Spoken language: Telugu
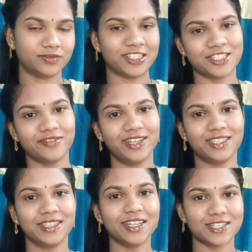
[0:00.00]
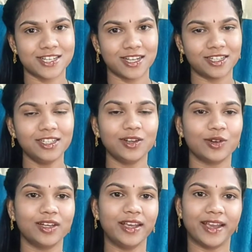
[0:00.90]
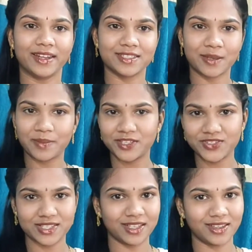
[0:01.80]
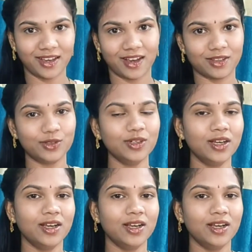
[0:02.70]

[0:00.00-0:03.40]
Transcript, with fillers: ఫస్ట్ ఆఫ్ ఆల్ అయితే నా ఛానల్ ఓన్లీ హెయిర్కి సంబంధించినది అయితే కాదు